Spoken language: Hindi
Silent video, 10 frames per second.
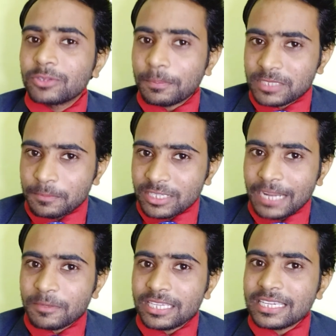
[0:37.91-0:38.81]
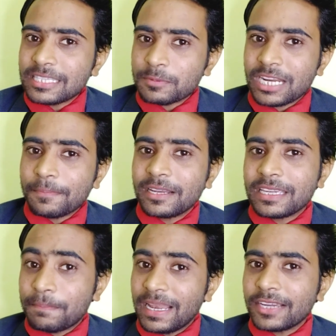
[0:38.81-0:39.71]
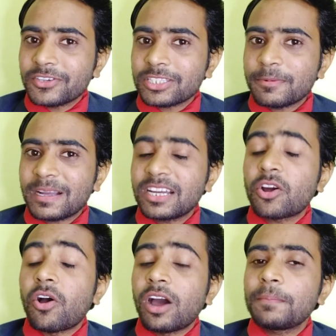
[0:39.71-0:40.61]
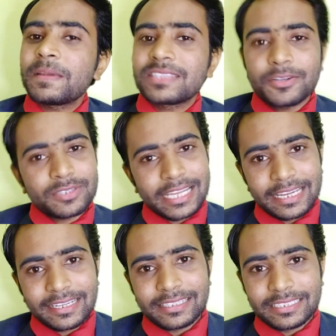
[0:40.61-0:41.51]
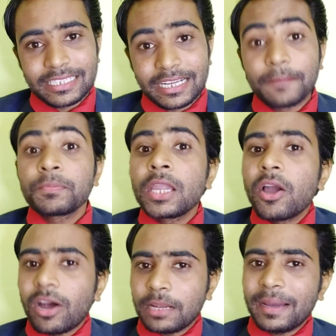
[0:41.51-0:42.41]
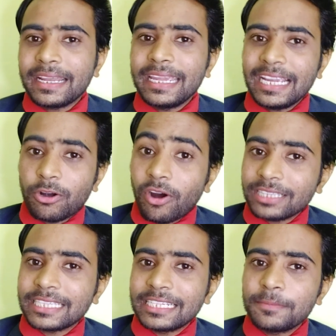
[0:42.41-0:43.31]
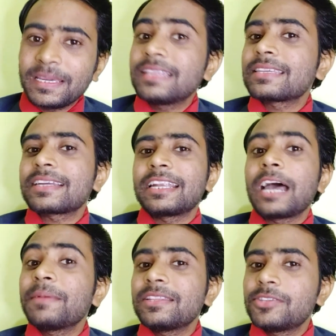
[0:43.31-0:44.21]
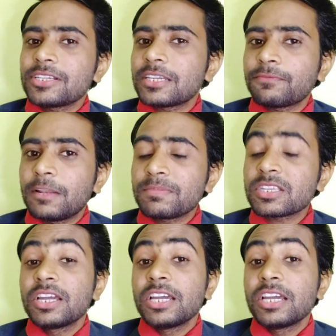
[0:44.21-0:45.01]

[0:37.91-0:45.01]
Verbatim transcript: तो आप सब्सक्राइब कीजिए सब्सक्राइब करके बेल आइकन को दबाकर ऑल पे ज़रूर सेलेक्ट कर लीजिएगा और हमारा एक और चैनल भी है जिसका नाम है दृश्य फिल्म